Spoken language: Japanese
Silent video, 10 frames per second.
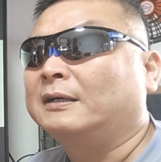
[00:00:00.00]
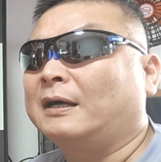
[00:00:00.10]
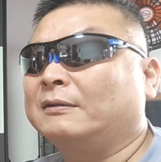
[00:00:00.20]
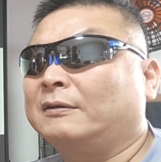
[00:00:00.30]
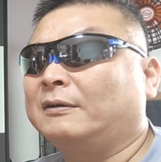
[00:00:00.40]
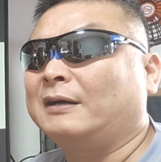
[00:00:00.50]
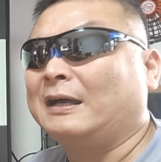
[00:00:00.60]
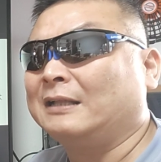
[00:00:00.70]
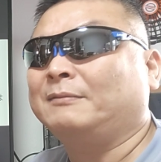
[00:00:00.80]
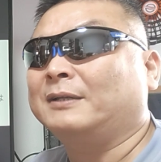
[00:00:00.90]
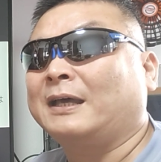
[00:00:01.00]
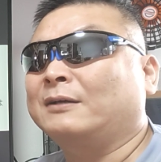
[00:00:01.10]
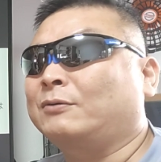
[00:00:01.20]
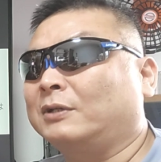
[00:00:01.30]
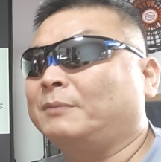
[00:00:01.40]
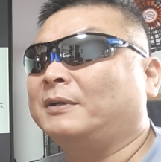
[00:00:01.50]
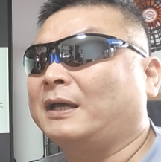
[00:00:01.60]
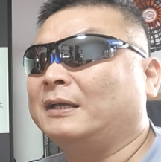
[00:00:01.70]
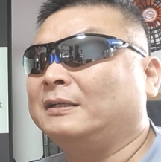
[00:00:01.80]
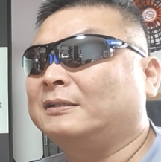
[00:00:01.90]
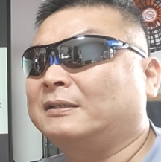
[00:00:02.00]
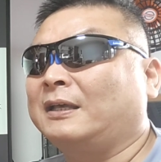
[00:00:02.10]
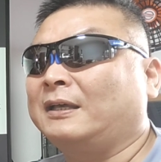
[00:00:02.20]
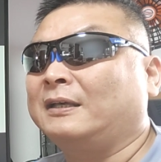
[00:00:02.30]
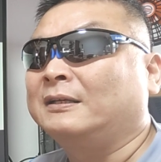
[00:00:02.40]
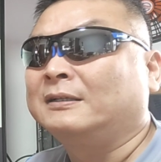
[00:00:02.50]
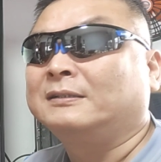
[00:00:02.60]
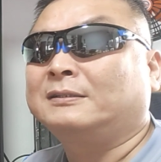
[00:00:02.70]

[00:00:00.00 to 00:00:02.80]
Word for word: あのあでもないこうでもない言って